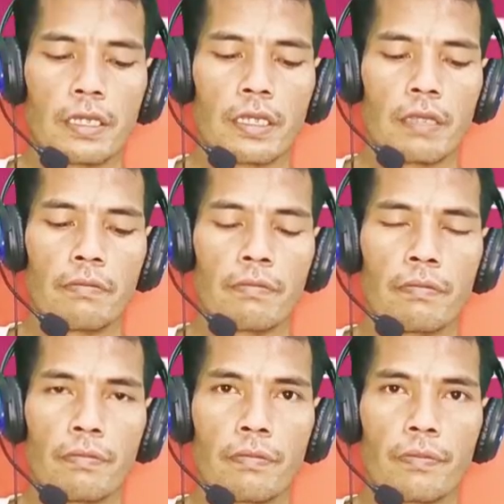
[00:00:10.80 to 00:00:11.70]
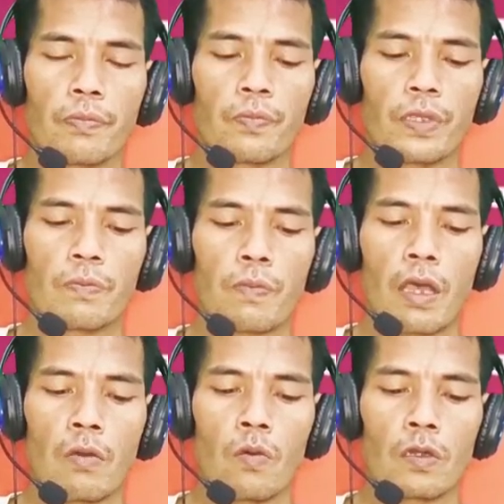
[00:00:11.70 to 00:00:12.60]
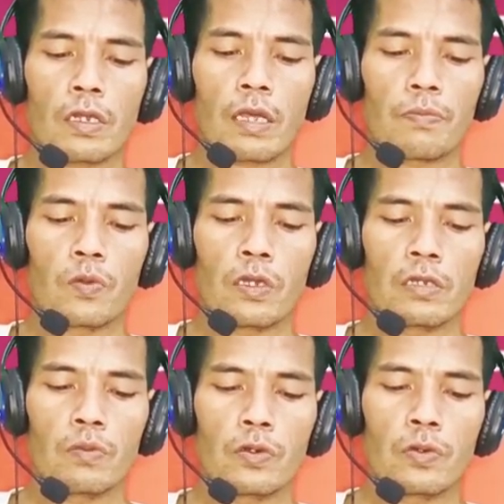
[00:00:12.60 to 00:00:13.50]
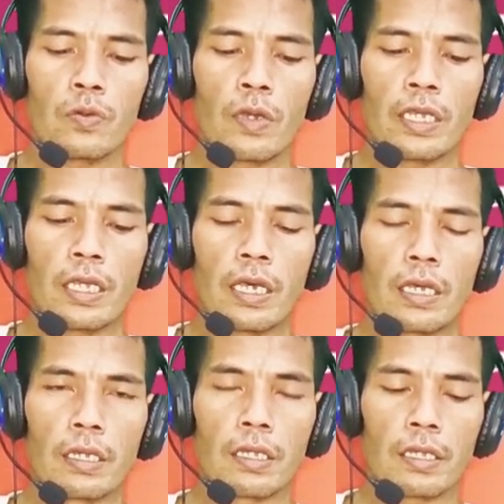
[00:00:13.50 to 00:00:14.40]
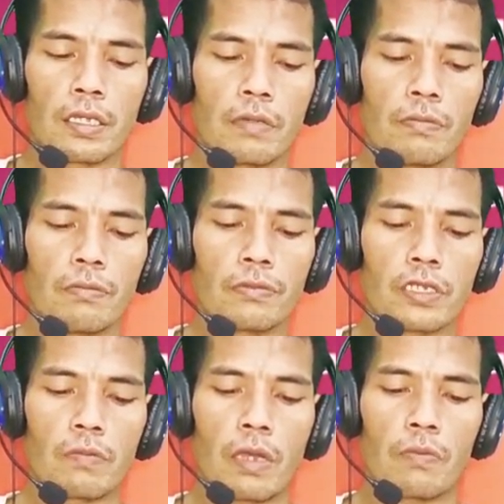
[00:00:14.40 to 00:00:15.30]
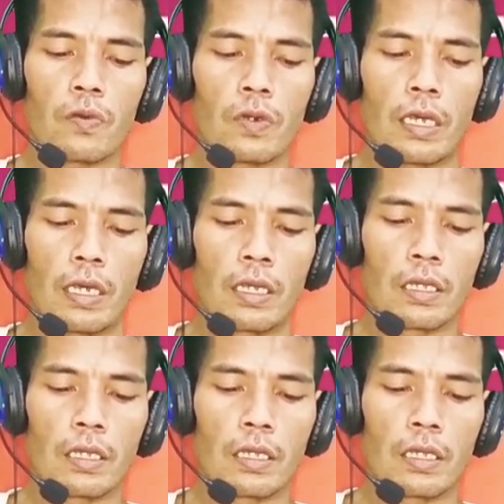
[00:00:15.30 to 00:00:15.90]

Game pipa World Cup 2002 ya Game sepak bola